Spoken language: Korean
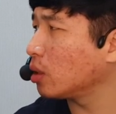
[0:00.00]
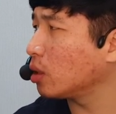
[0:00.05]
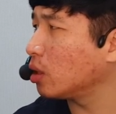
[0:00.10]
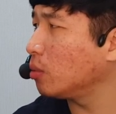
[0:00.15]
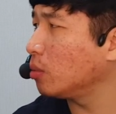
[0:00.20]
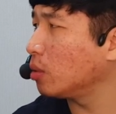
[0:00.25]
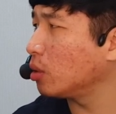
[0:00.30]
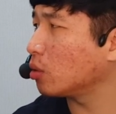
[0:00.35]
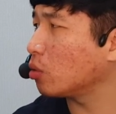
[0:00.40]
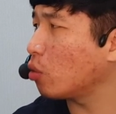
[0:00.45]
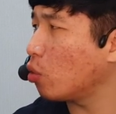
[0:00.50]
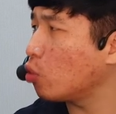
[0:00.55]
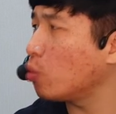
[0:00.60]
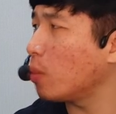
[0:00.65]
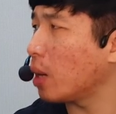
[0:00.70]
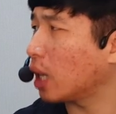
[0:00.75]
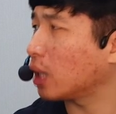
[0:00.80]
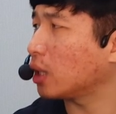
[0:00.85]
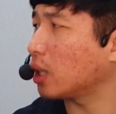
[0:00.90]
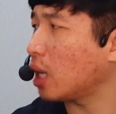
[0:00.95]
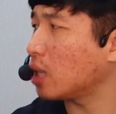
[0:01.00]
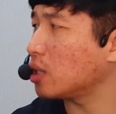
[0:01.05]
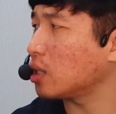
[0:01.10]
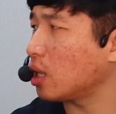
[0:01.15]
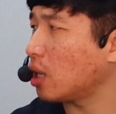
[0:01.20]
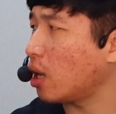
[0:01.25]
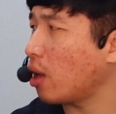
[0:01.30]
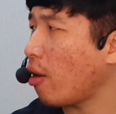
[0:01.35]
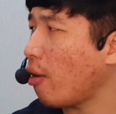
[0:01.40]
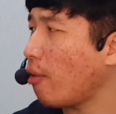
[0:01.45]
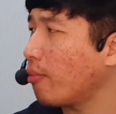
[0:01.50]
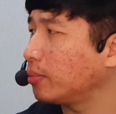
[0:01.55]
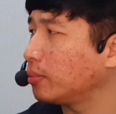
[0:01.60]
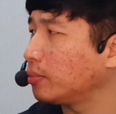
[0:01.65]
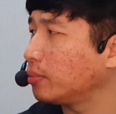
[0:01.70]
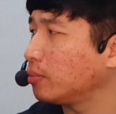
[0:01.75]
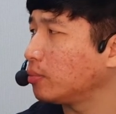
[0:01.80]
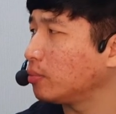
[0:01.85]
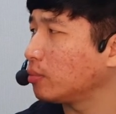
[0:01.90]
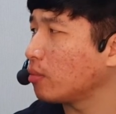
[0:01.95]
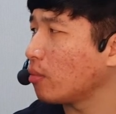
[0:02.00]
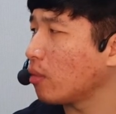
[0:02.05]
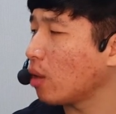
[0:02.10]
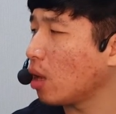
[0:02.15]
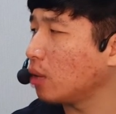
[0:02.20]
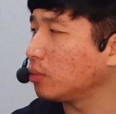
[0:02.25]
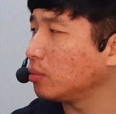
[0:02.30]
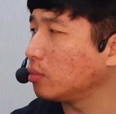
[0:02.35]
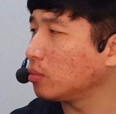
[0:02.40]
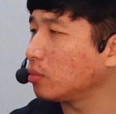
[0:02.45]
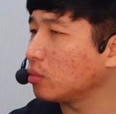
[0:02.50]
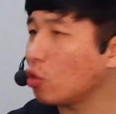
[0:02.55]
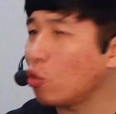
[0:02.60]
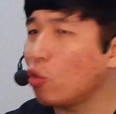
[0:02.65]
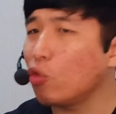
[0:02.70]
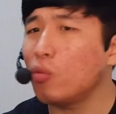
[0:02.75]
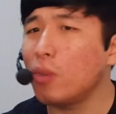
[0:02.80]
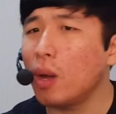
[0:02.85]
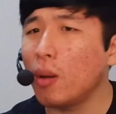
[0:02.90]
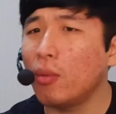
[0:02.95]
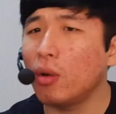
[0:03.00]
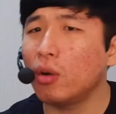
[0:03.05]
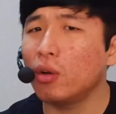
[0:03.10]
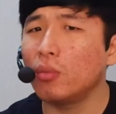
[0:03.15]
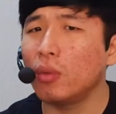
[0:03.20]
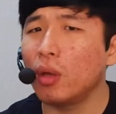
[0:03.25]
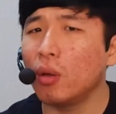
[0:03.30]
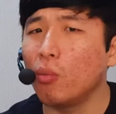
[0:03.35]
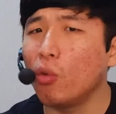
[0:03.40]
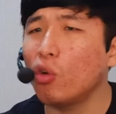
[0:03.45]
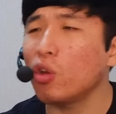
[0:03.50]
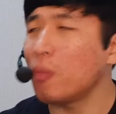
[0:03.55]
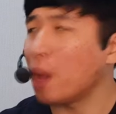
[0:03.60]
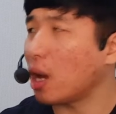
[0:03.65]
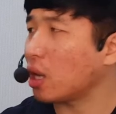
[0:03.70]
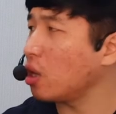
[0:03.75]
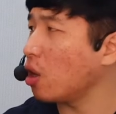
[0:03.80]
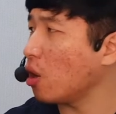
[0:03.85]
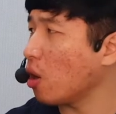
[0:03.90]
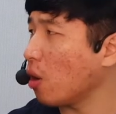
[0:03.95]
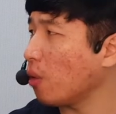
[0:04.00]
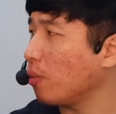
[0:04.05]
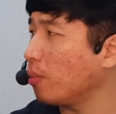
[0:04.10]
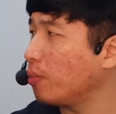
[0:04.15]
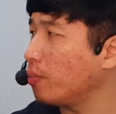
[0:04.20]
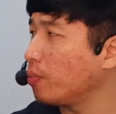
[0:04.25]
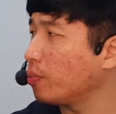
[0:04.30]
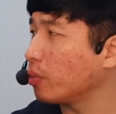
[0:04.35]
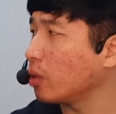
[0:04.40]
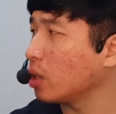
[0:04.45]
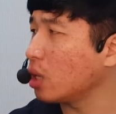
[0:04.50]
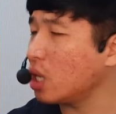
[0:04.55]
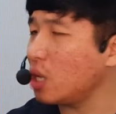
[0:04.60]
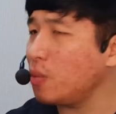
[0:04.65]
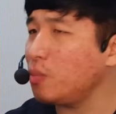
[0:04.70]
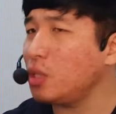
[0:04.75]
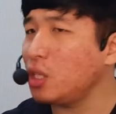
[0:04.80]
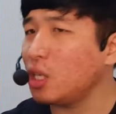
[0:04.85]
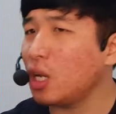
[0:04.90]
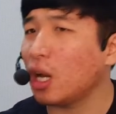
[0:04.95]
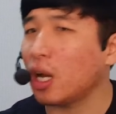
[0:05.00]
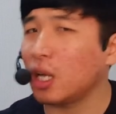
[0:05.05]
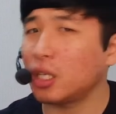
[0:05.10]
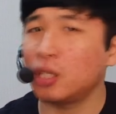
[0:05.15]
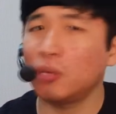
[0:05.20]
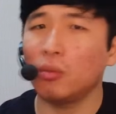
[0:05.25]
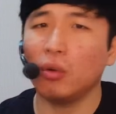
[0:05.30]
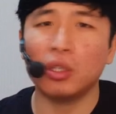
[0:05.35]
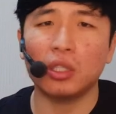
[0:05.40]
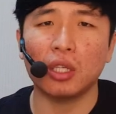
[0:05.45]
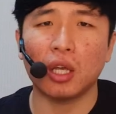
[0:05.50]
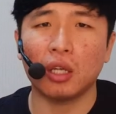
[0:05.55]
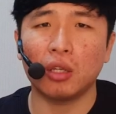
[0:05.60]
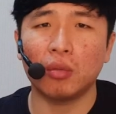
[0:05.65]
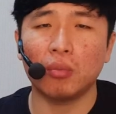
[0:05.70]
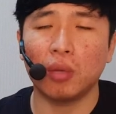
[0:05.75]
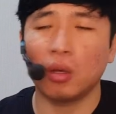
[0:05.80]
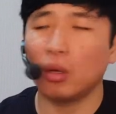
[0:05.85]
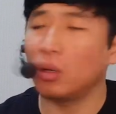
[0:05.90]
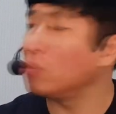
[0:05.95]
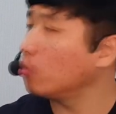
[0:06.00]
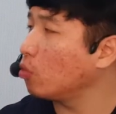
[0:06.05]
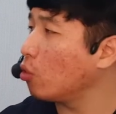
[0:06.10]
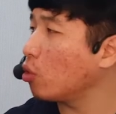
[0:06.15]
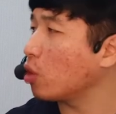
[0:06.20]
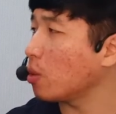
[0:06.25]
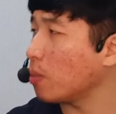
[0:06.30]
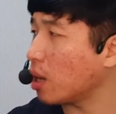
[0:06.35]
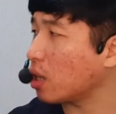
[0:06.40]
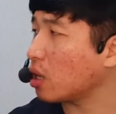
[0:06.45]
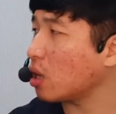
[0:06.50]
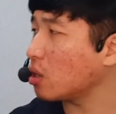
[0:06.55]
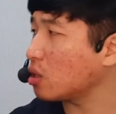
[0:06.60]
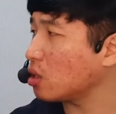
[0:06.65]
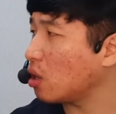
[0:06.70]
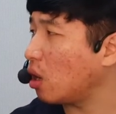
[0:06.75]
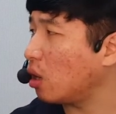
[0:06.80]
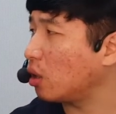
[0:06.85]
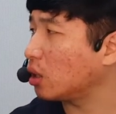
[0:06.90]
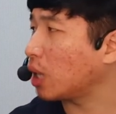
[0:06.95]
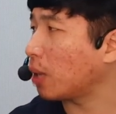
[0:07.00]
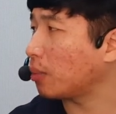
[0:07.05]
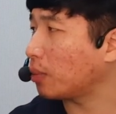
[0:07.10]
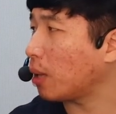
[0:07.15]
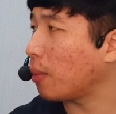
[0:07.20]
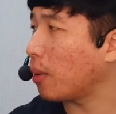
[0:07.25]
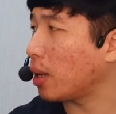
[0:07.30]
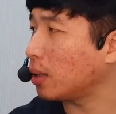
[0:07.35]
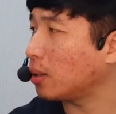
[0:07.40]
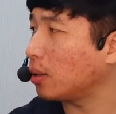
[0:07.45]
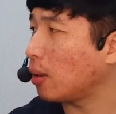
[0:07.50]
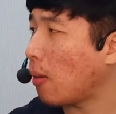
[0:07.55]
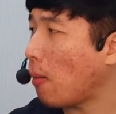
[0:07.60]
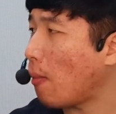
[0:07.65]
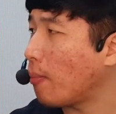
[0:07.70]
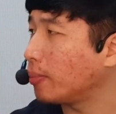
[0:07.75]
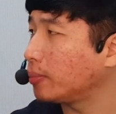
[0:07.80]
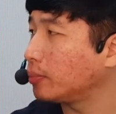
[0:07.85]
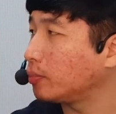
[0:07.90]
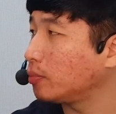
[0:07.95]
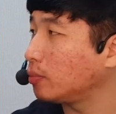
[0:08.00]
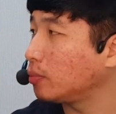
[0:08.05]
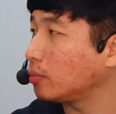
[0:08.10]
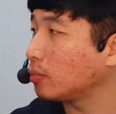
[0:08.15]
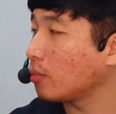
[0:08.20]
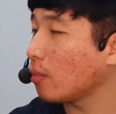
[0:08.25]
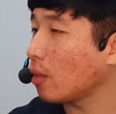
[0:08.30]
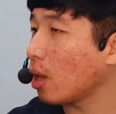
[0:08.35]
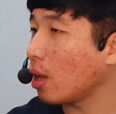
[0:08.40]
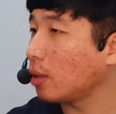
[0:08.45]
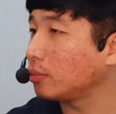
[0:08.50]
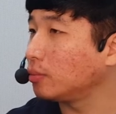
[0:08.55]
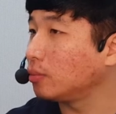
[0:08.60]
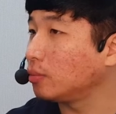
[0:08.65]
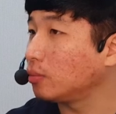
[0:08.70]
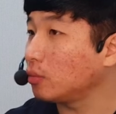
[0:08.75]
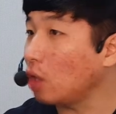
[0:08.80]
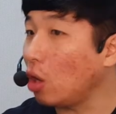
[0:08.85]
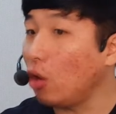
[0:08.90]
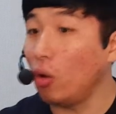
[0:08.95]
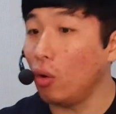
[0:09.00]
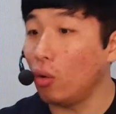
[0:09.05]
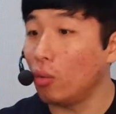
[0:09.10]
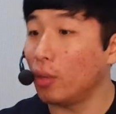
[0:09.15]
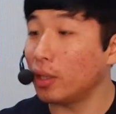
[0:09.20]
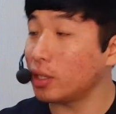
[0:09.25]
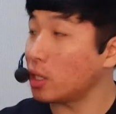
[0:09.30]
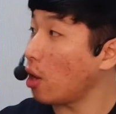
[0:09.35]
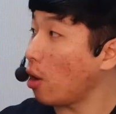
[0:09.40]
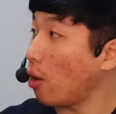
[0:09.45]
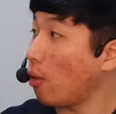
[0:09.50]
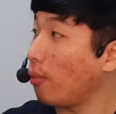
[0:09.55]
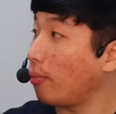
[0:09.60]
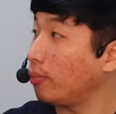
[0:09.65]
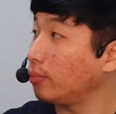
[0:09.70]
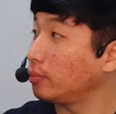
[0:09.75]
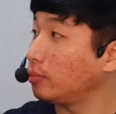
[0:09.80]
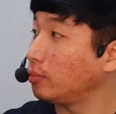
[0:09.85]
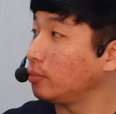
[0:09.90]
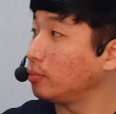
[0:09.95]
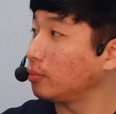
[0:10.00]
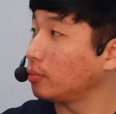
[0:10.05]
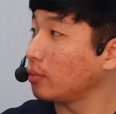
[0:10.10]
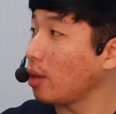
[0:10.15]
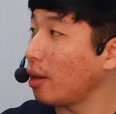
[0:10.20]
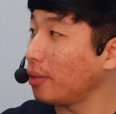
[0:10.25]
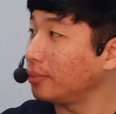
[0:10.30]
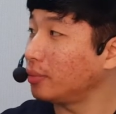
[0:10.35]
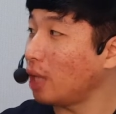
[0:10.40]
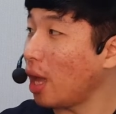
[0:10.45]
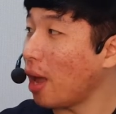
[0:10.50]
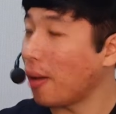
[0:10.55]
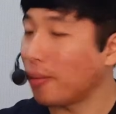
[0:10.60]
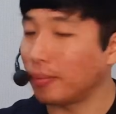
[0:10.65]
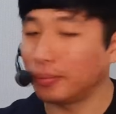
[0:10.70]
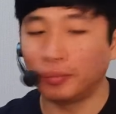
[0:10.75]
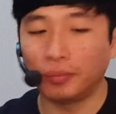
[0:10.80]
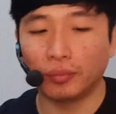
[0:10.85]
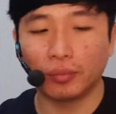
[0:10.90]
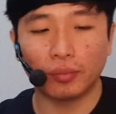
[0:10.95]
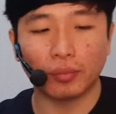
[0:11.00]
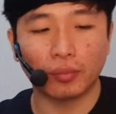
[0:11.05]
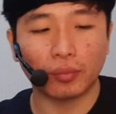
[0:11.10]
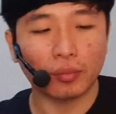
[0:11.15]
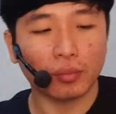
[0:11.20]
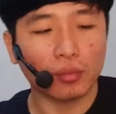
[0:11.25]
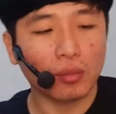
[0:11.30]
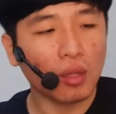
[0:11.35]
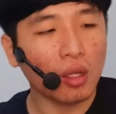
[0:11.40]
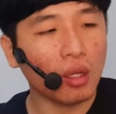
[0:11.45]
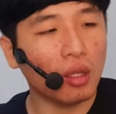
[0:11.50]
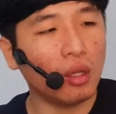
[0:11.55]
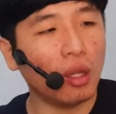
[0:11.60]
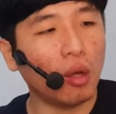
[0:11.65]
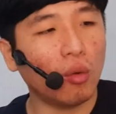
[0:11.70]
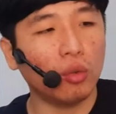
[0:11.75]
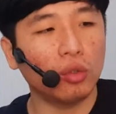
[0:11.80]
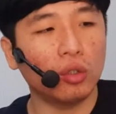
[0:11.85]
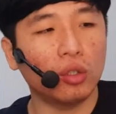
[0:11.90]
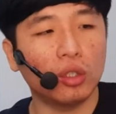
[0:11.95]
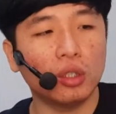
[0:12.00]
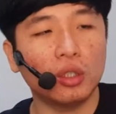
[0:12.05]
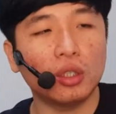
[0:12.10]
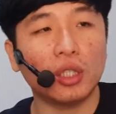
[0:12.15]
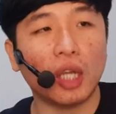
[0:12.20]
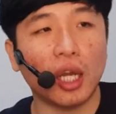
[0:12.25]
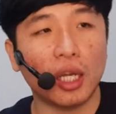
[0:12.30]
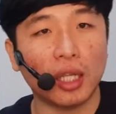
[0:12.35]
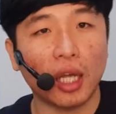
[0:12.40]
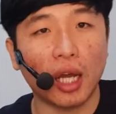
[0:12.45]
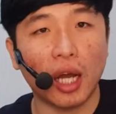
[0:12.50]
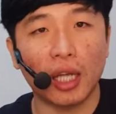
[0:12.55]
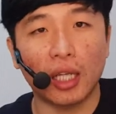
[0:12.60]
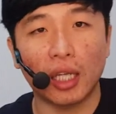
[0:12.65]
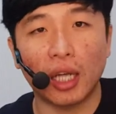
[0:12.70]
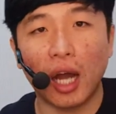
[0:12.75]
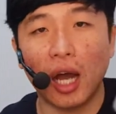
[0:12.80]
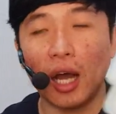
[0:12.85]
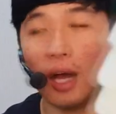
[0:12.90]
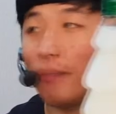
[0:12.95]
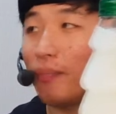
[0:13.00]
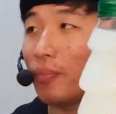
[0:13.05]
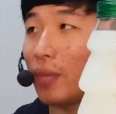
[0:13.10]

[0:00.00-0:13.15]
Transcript: 그러면 고구마 같다 하잖아요. 왜 고구마 같다 해요? 고구마 먹으면 목이 막혀요. 어. 김치랑 같이 먹지 않으면 목이 막혀서 그러면 답답하- 시원한 드라마는 사이다 드라마예요. 어 맞아요. 오 어, 맞구나. 네. 근데 오늘은 사이다가 아니라